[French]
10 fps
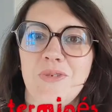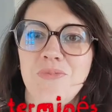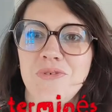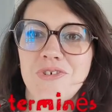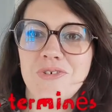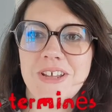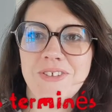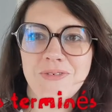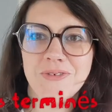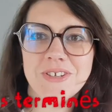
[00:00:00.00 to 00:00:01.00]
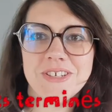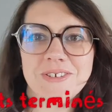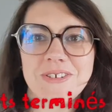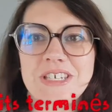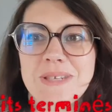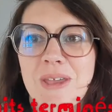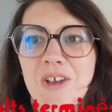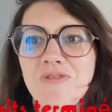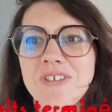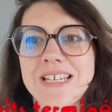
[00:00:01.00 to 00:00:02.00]
Bonjour à tous,
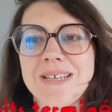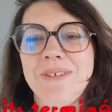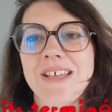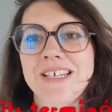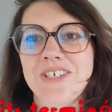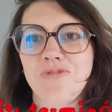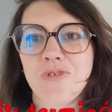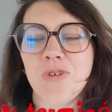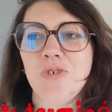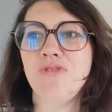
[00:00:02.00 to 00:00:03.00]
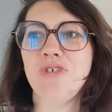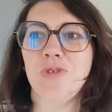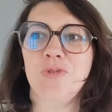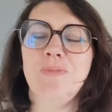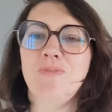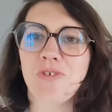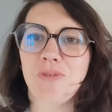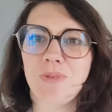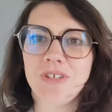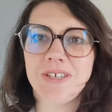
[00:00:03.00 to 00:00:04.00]
j'espère que vous allez bien. Je vous retrouve aujourd'hui pour
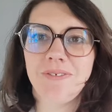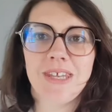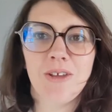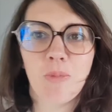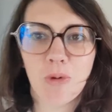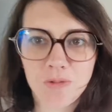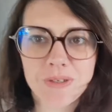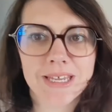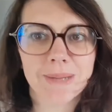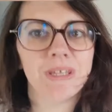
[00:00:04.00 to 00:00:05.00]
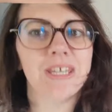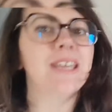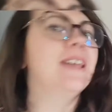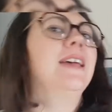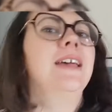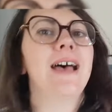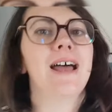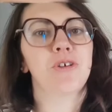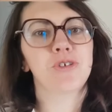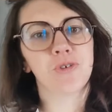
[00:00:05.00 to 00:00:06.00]
une petite vidéo produits terminés.
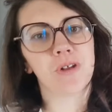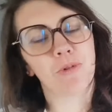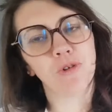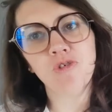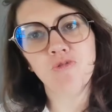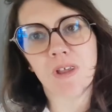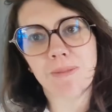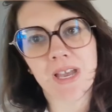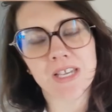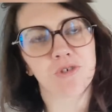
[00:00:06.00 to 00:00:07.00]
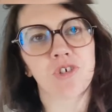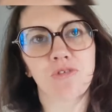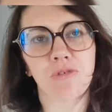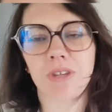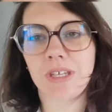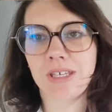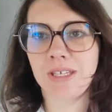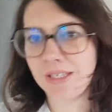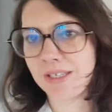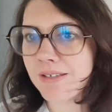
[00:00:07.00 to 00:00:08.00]
Alors ce sont les produits du mois de mars que j'ai
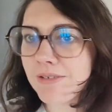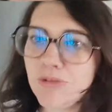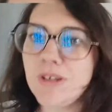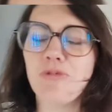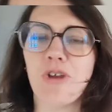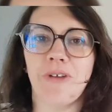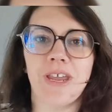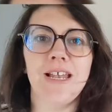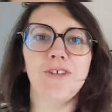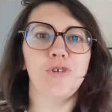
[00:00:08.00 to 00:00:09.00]
tourné tout début avril,